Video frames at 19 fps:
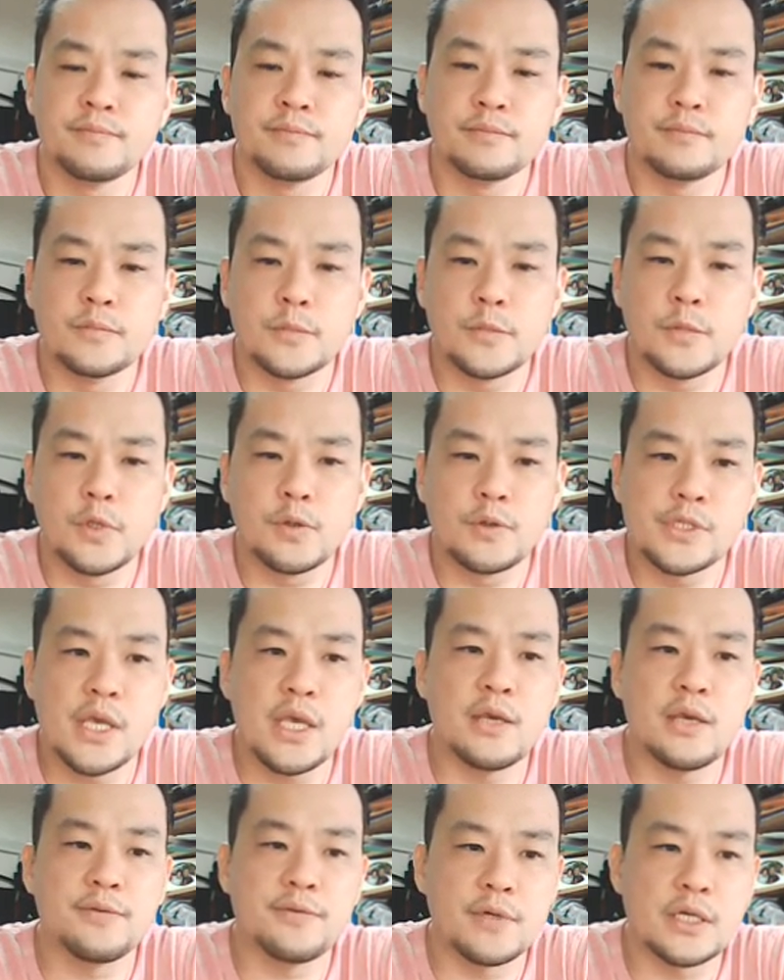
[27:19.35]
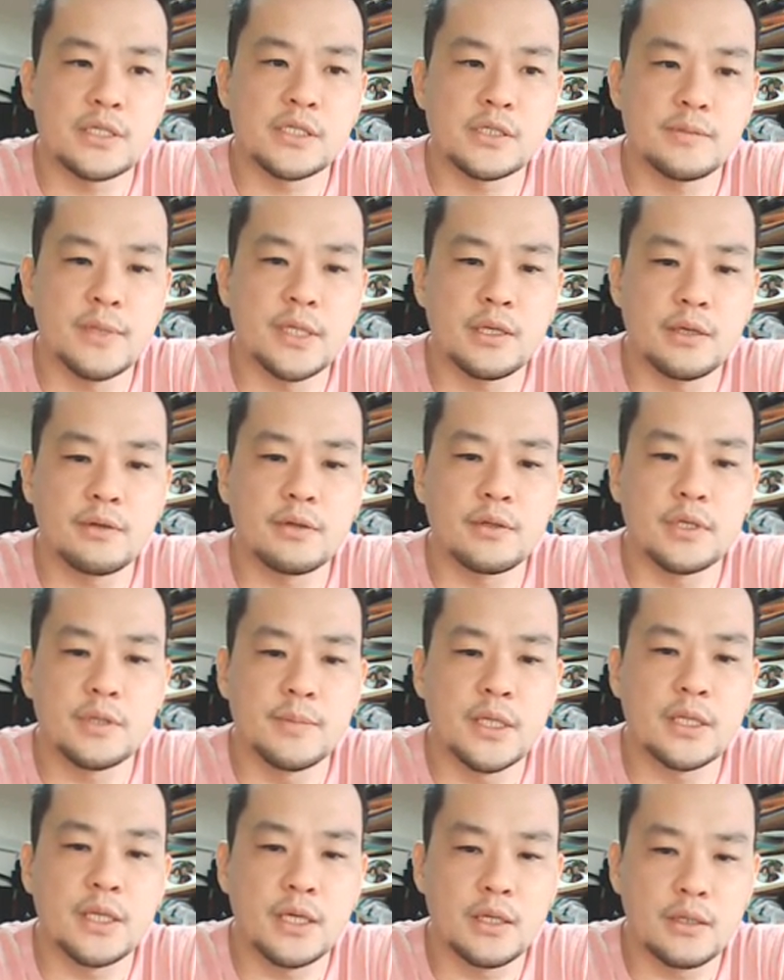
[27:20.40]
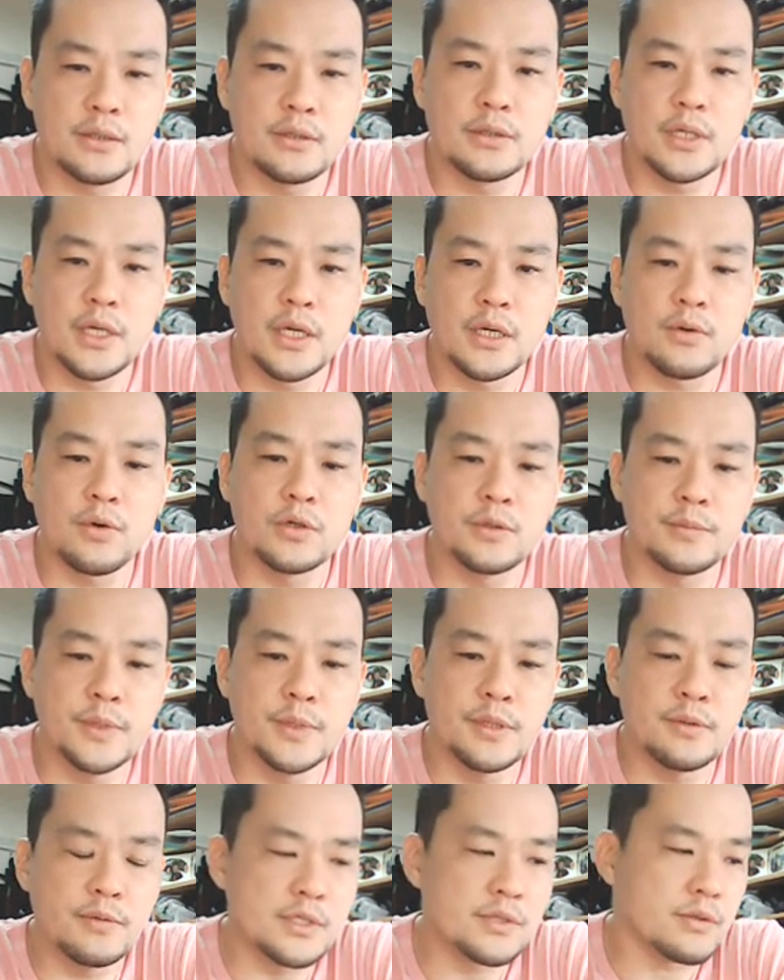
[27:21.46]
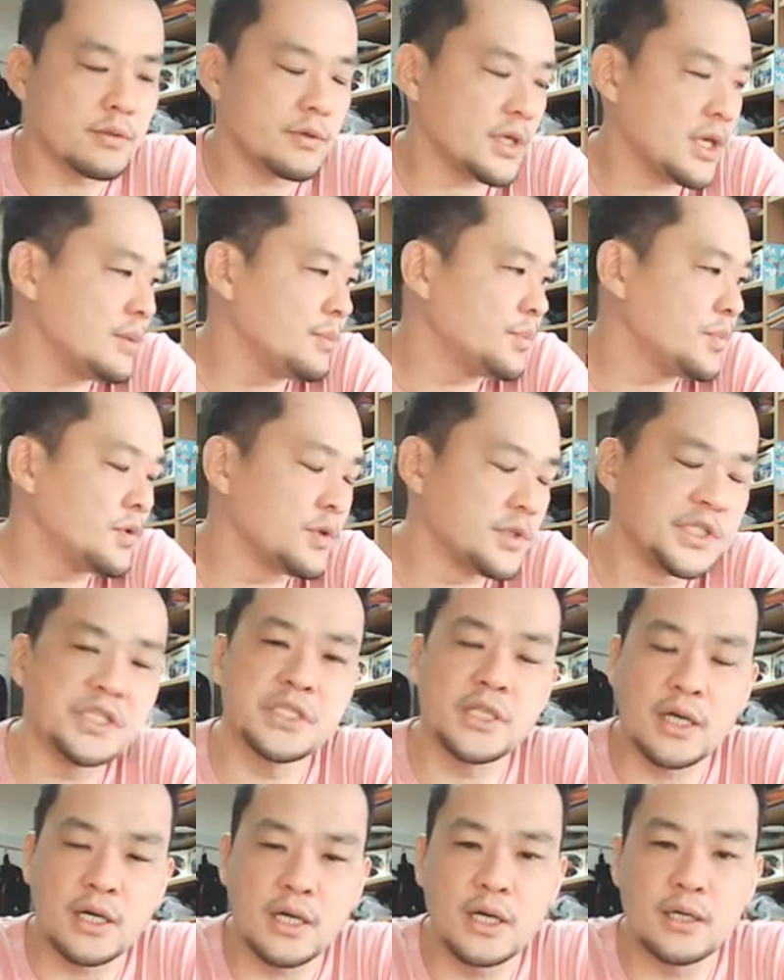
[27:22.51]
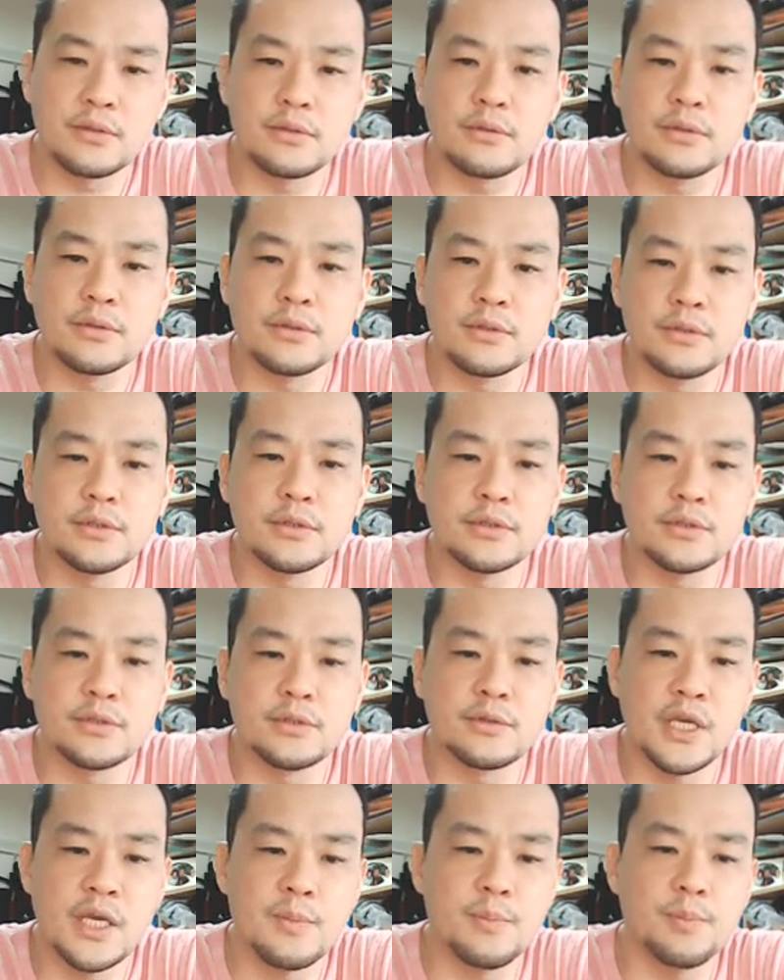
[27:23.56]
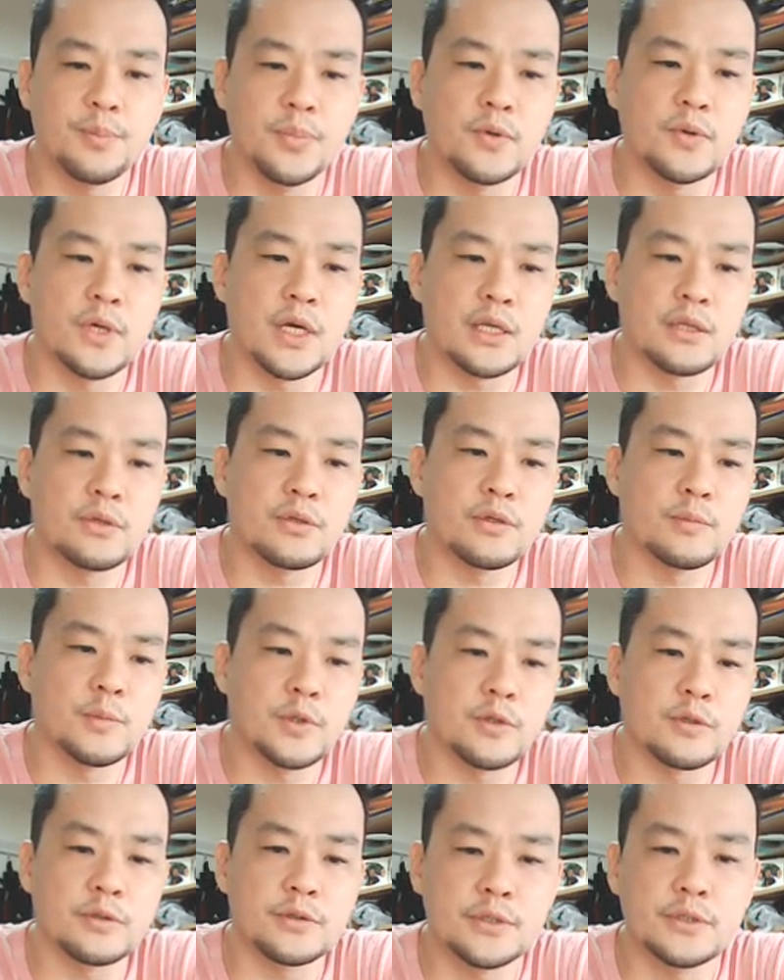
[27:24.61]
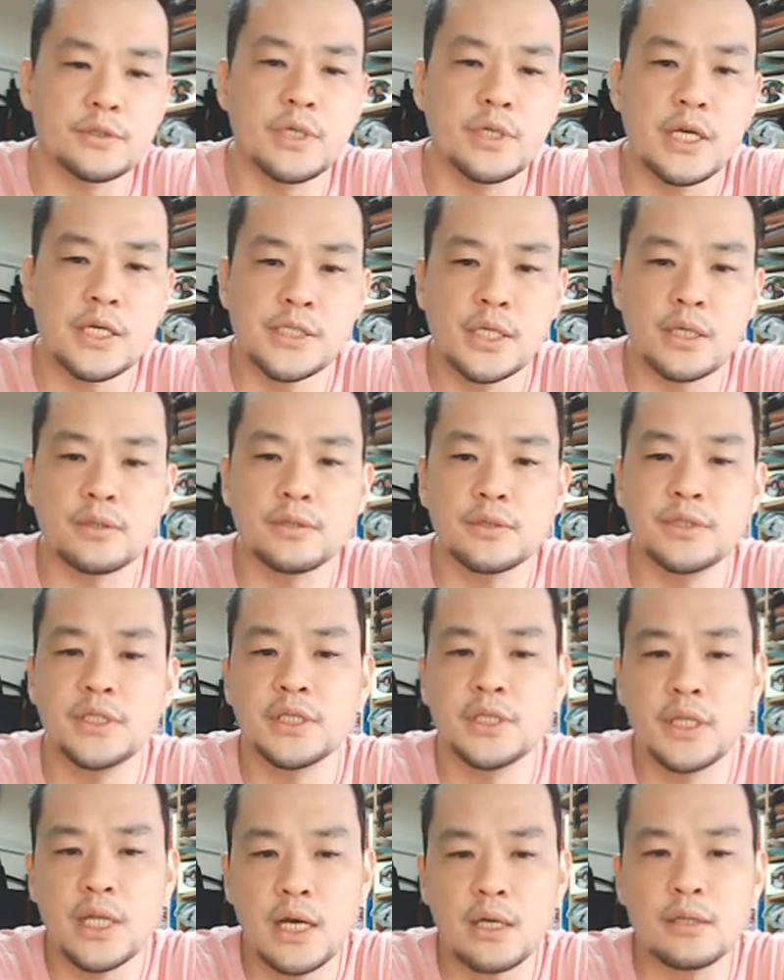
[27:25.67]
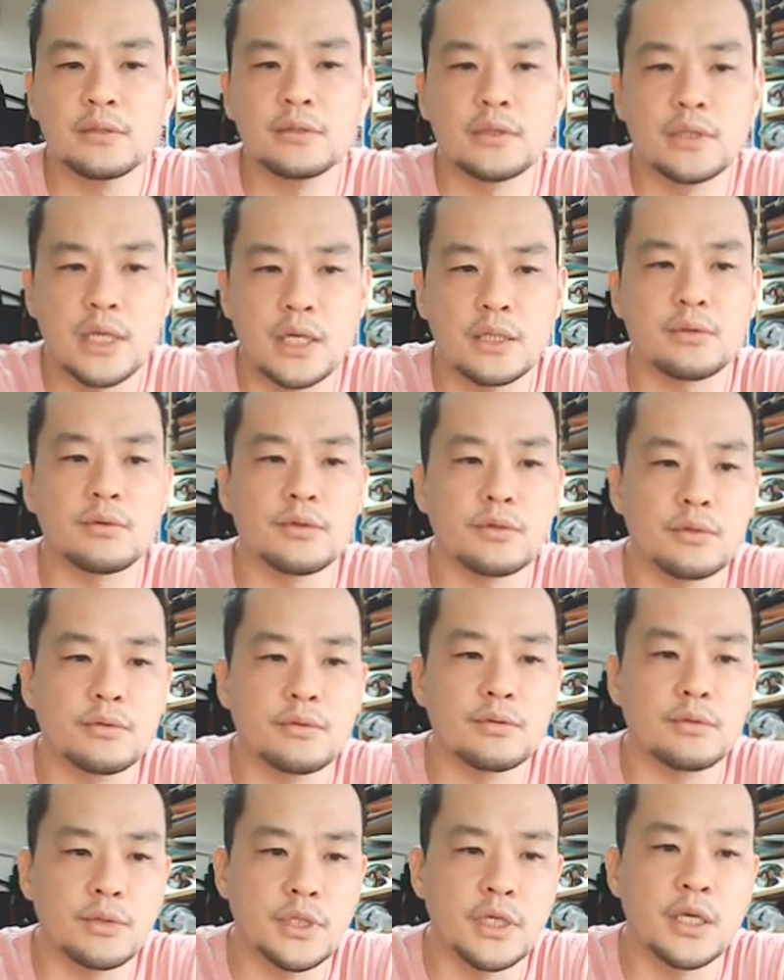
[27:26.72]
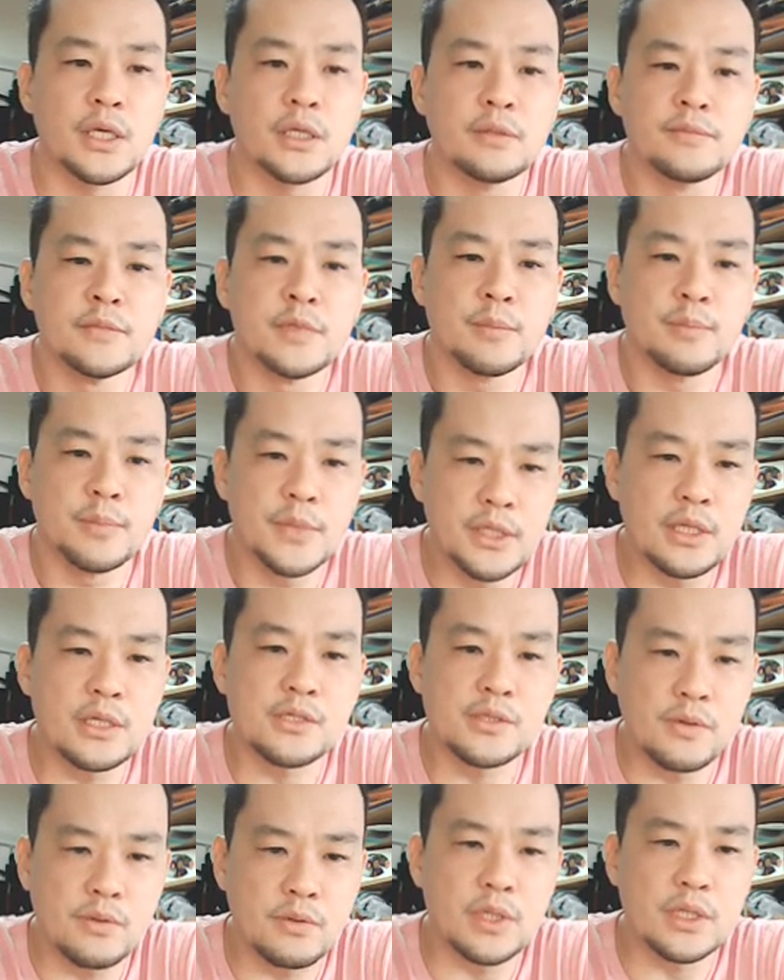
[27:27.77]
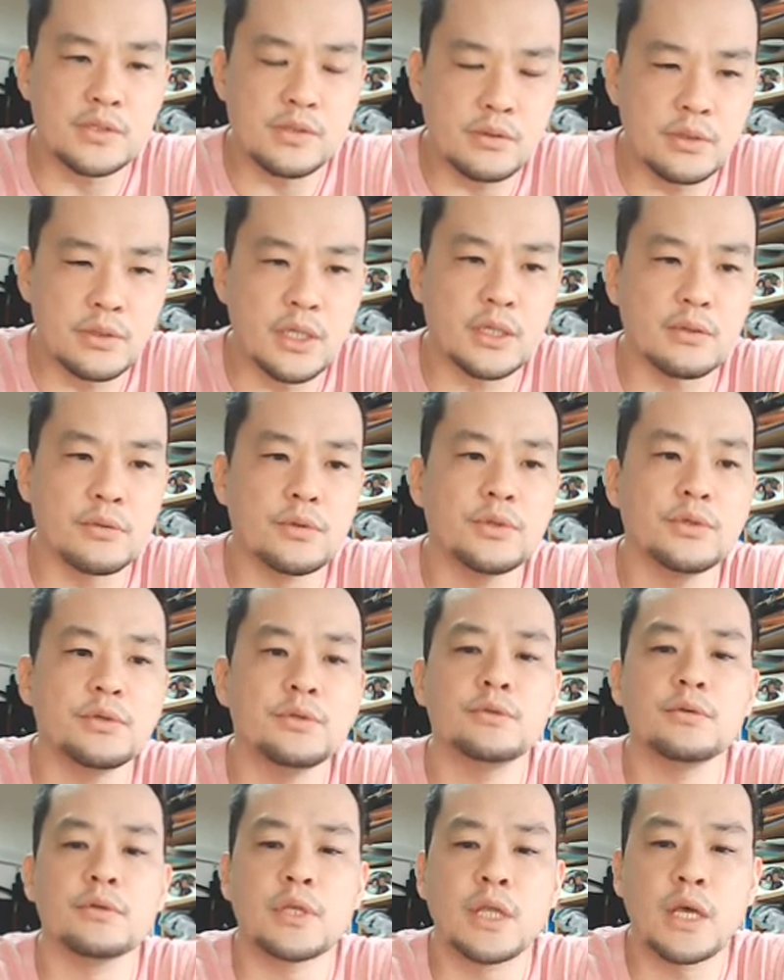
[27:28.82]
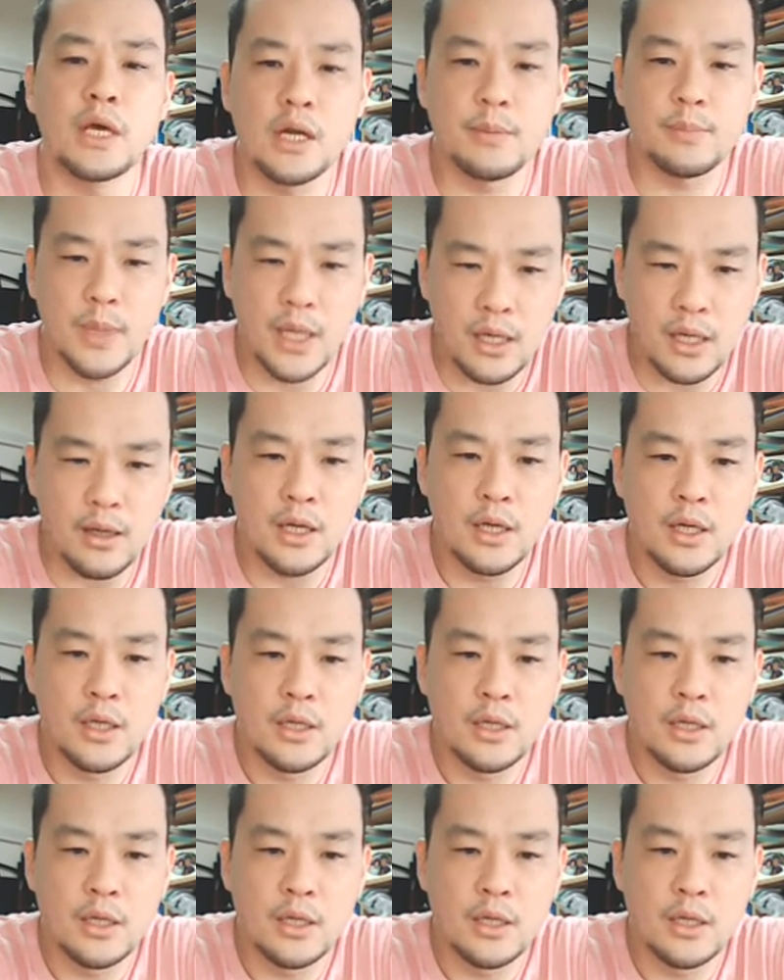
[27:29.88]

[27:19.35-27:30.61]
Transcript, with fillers: うんと、政府が全てを決めていく、え国民はその憲法に従うという、その憲法観というものを覆した国になるんだということに、みんなそうだそうだというのならば、